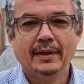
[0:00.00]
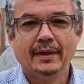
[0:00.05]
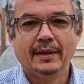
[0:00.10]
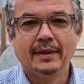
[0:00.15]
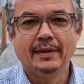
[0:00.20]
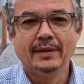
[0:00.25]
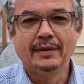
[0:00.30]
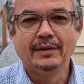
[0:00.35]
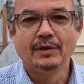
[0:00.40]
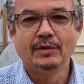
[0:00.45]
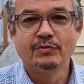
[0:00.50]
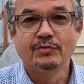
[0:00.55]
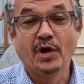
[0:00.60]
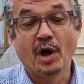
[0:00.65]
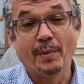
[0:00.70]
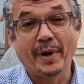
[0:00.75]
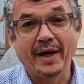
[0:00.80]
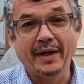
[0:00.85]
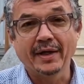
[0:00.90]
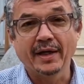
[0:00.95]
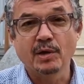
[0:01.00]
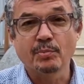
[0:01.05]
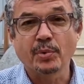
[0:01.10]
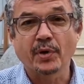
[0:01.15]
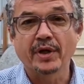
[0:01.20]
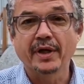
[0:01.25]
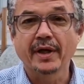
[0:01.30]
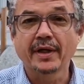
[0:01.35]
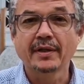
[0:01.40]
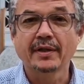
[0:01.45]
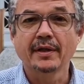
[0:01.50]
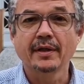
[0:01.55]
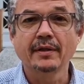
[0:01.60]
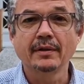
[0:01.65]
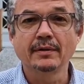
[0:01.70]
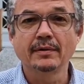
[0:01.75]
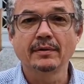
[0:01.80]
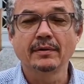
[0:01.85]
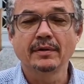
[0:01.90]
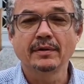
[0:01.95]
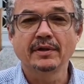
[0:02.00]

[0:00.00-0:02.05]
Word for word: Äh, wir haben einige Projekte,